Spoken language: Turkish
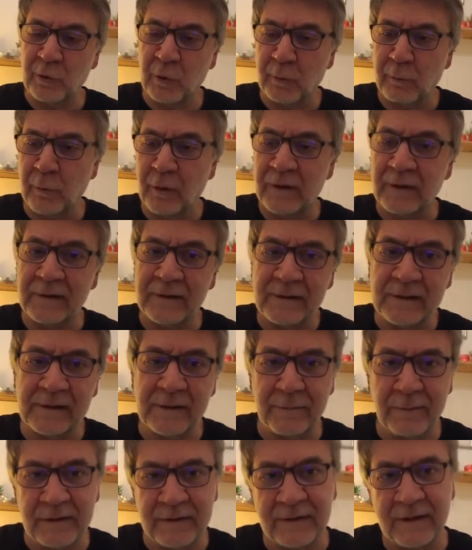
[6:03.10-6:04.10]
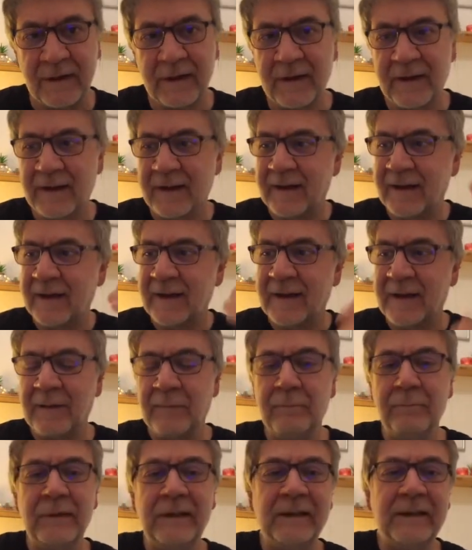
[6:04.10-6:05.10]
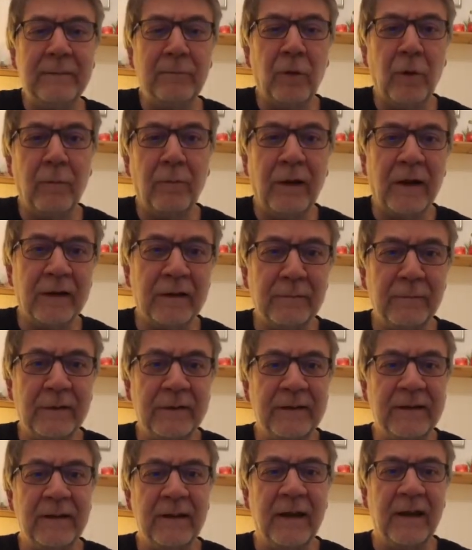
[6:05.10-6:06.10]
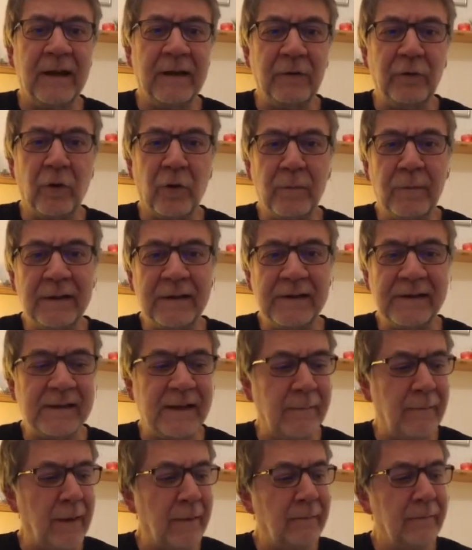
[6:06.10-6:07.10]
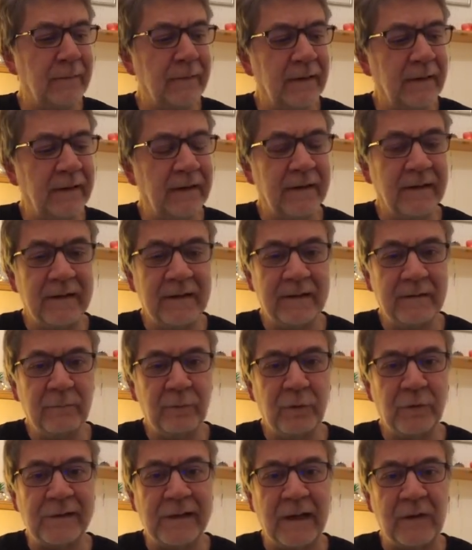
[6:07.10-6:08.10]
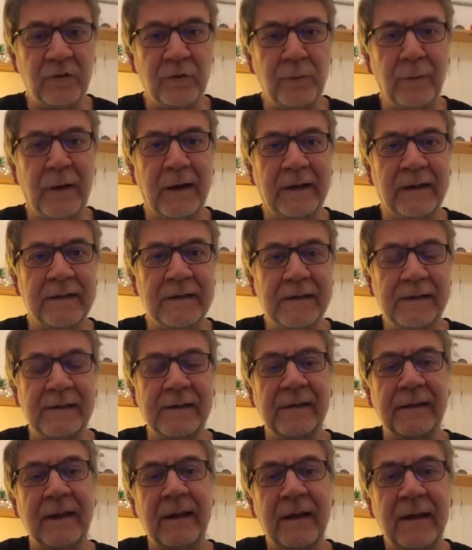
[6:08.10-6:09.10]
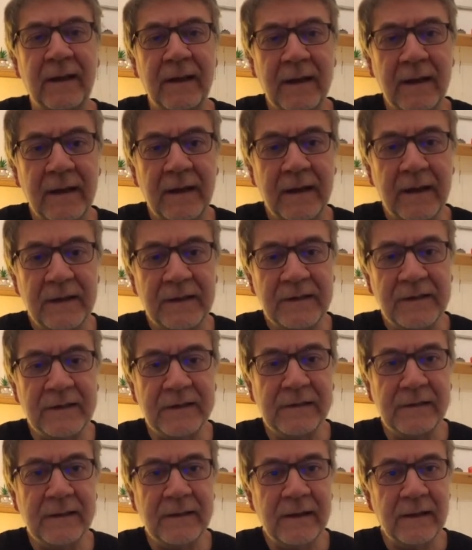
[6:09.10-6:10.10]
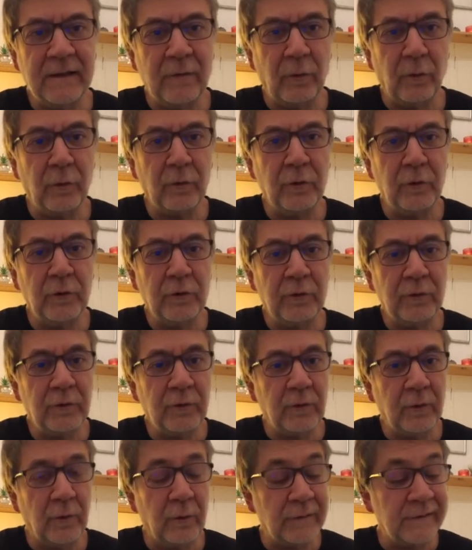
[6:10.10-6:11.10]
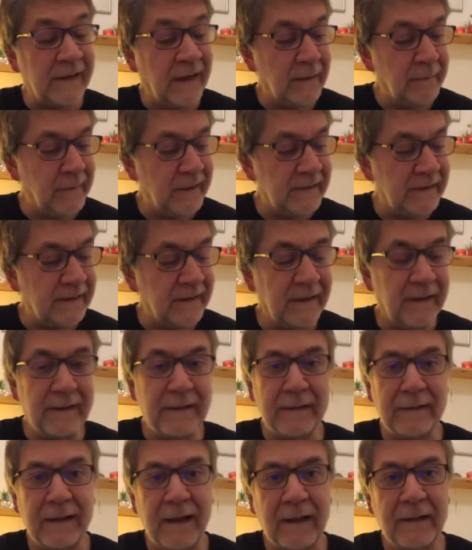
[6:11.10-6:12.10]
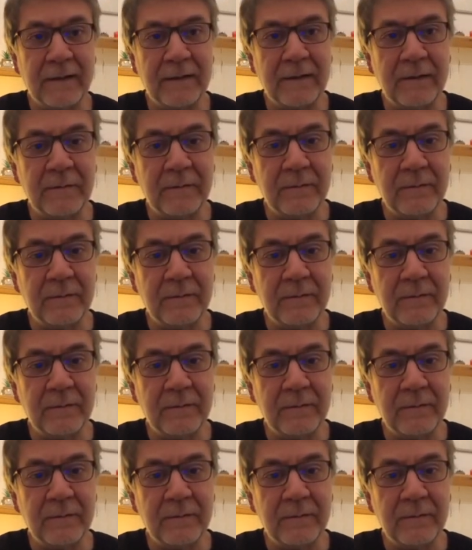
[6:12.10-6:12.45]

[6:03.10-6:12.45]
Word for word: çok böyle hızlı bir bilgi bombardımanıyla yormak istemem e, bu güzel cuma gecesinde. Şimdi onun özel bestelerinden